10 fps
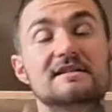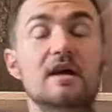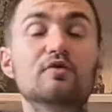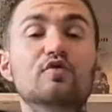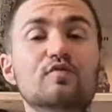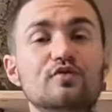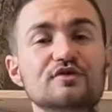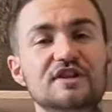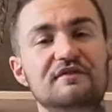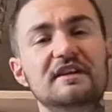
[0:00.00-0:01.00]
Salut tout le
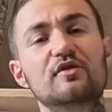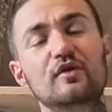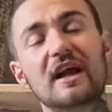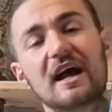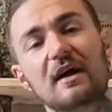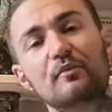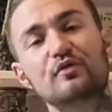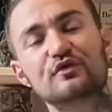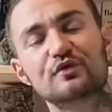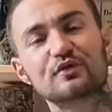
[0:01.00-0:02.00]
monde, j'ai fini de lire
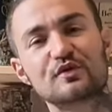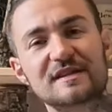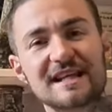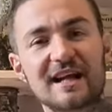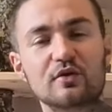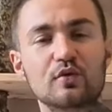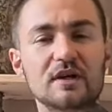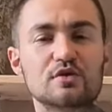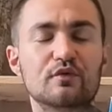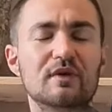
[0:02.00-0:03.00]
Impulsion de Stellano
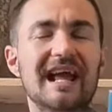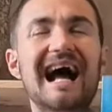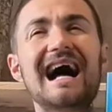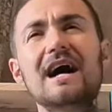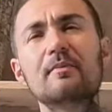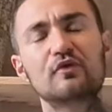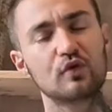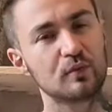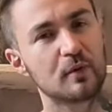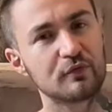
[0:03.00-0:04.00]
et je voulais
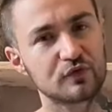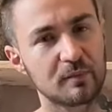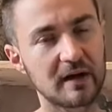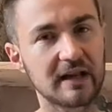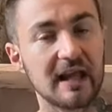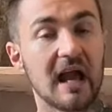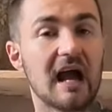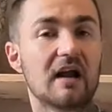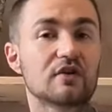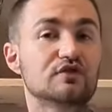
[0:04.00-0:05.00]
absolument vous en parler.
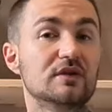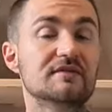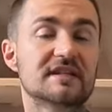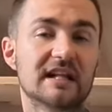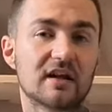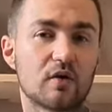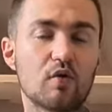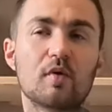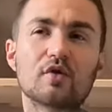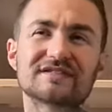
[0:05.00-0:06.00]
Alors ce livre c'est de la
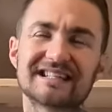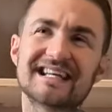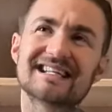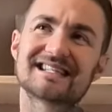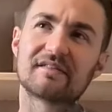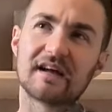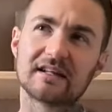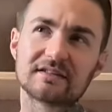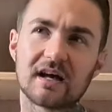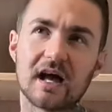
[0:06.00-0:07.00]
romance et ça va
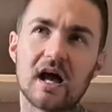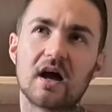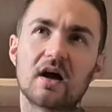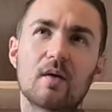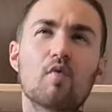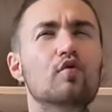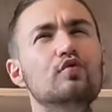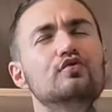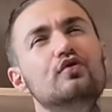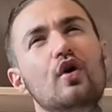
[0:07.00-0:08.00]
être mon
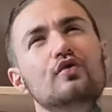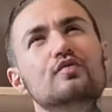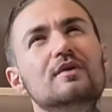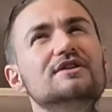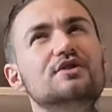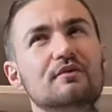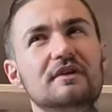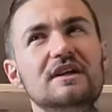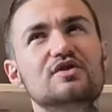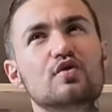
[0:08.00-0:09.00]
coup de cœur du mois de
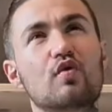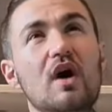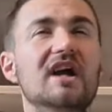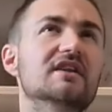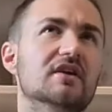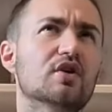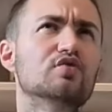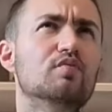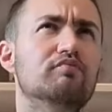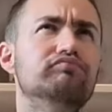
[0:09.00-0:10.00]
janvier je crois et d'ailleurs
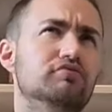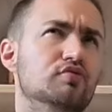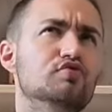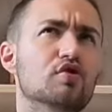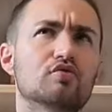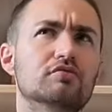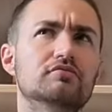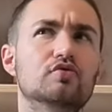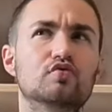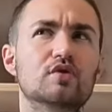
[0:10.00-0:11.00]
de plusieurs,
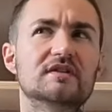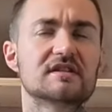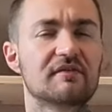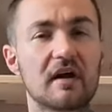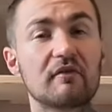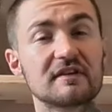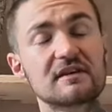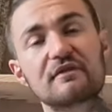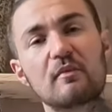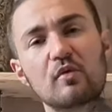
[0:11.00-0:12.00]
de, tous les l'été. Ça fait, enfin
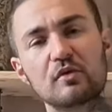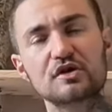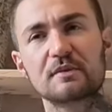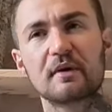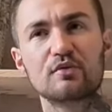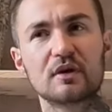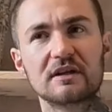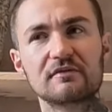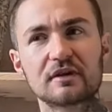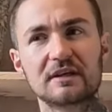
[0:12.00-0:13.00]
ça fait un moment que j'ai pas lu un
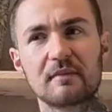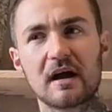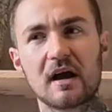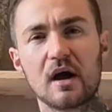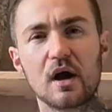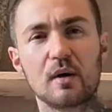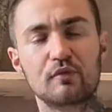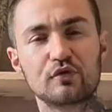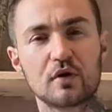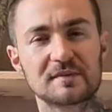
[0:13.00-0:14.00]
livre qui m'a
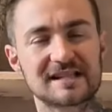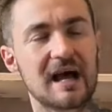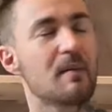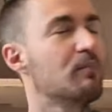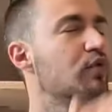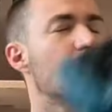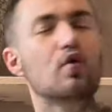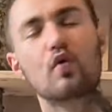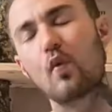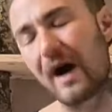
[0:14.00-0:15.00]
plu comme ça.
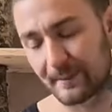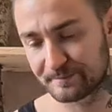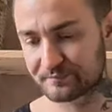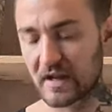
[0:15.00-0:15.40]
Pourquoi